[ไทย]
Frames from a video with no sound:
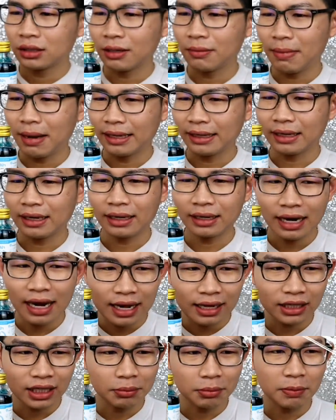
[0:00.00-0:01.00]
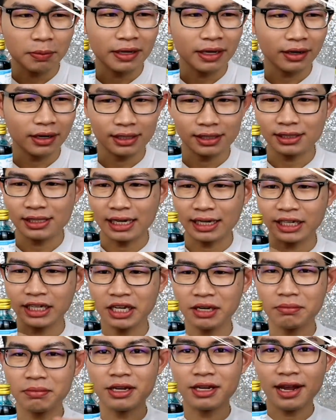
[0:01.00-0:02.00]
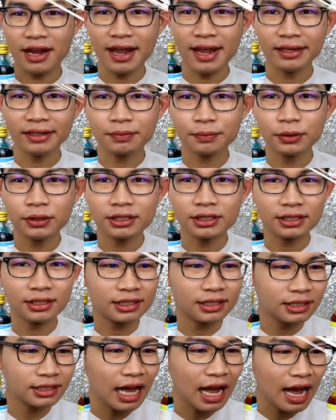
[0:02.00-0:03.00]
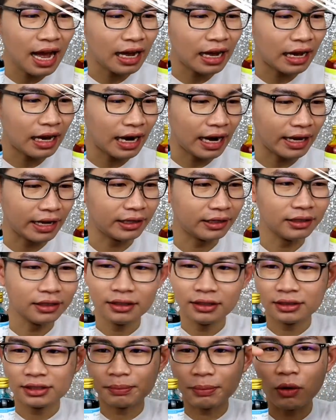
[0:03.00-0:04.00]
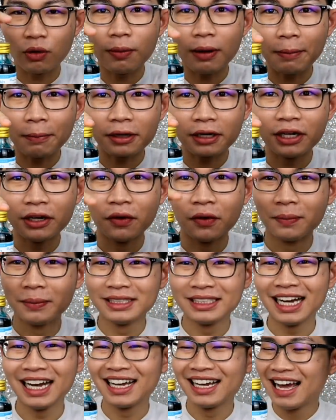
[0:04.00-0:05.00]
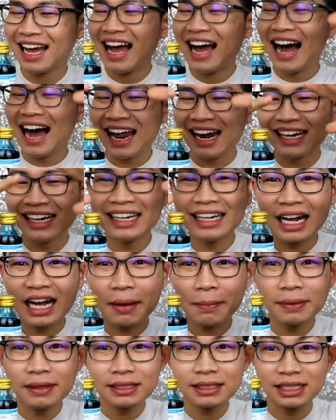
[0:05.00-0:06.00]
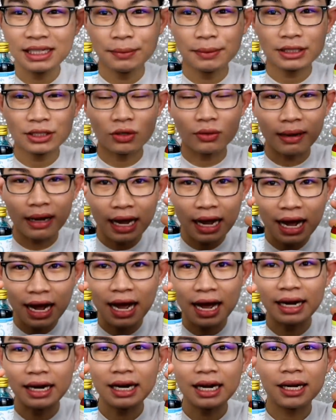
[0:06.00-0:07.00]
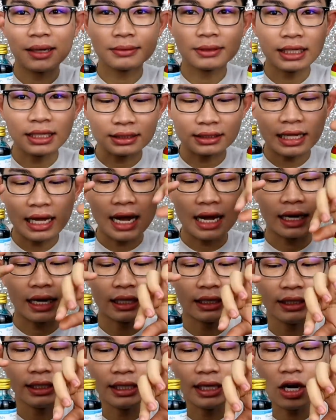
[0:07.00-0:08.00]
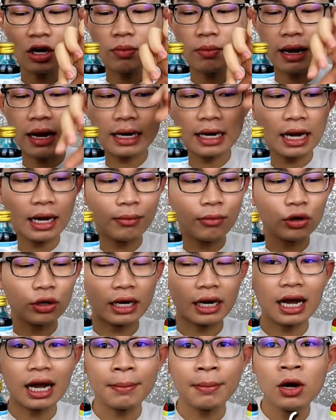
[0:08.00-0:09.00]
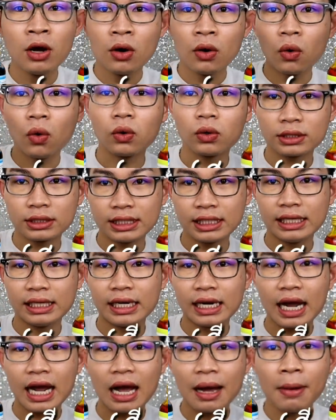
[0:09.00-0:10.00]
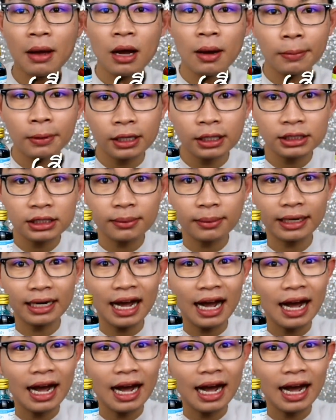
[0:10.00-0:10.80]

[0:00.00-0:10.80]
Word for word: ทำไมข้างหน้าติมันมีอะไรสารเคมี X เพื่อจะสร้างอะไรเพราะพับเกิลไม่ใช่อันนี้นะครับเป็นสีผสมอาหารนะครับต่างๆนะติเอามาทั้งดนะครับ6สีนะครับเพื่อจะมา